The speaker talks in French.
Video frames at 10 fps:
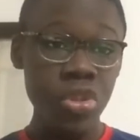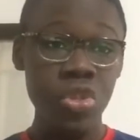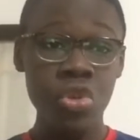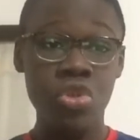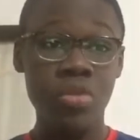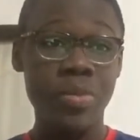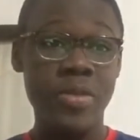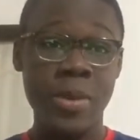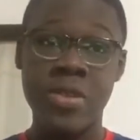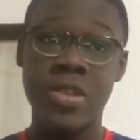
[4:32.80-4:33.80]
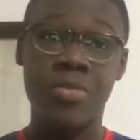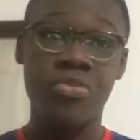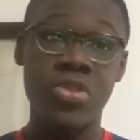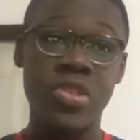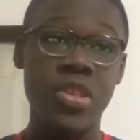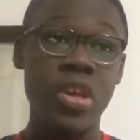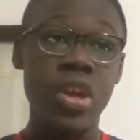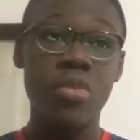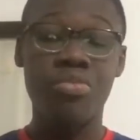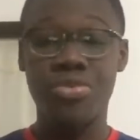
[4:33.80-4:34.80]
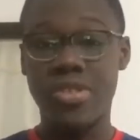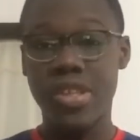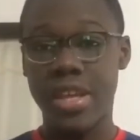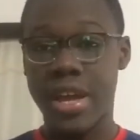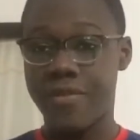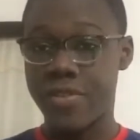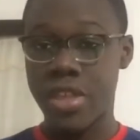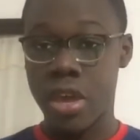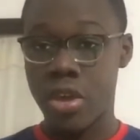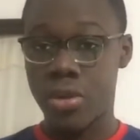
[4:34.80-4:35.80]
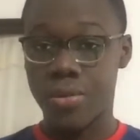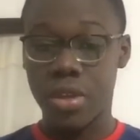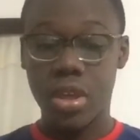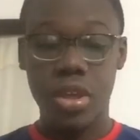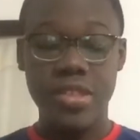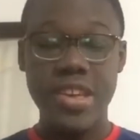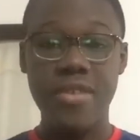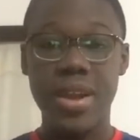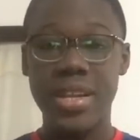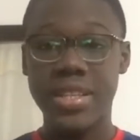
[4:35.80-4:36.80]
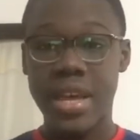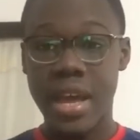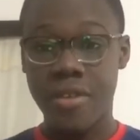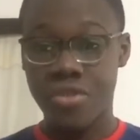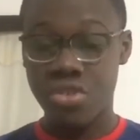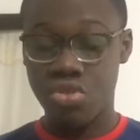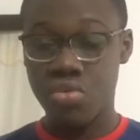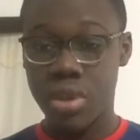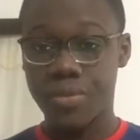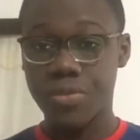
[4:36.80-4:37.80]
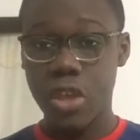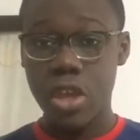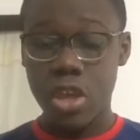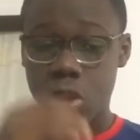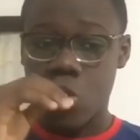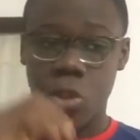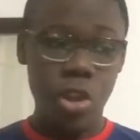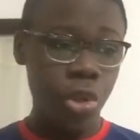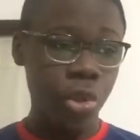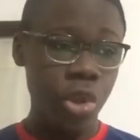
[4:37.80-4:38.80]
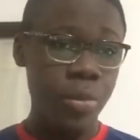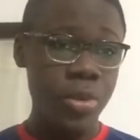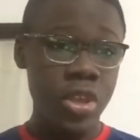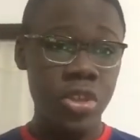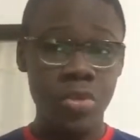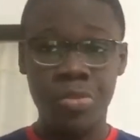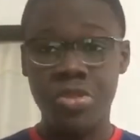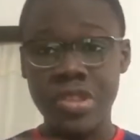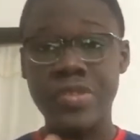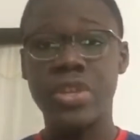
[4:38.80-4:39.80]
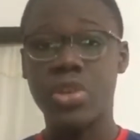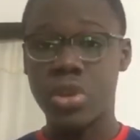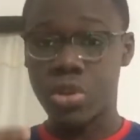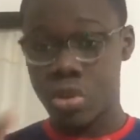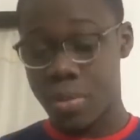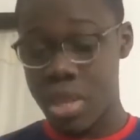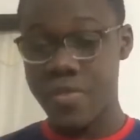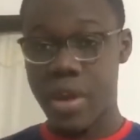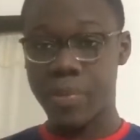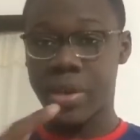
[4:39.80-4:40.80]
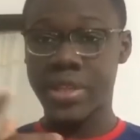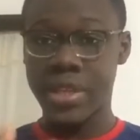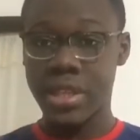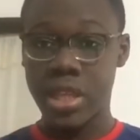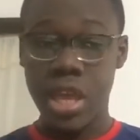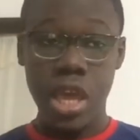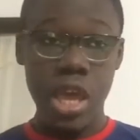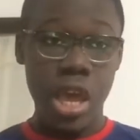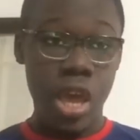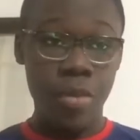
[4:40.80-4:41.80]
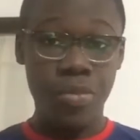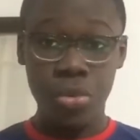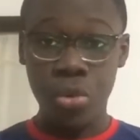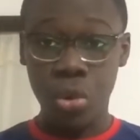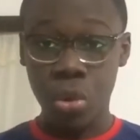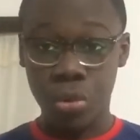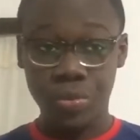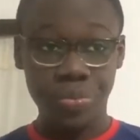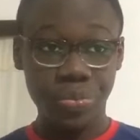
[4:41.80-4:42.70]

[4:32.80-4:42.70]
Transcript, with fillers: Donc je ne pense pas que ça puisse pousser un Thiago Alcantara à venir jouer dans notre club. Et de plus, s'il vient dans notre club, il va prétendre un plus gros,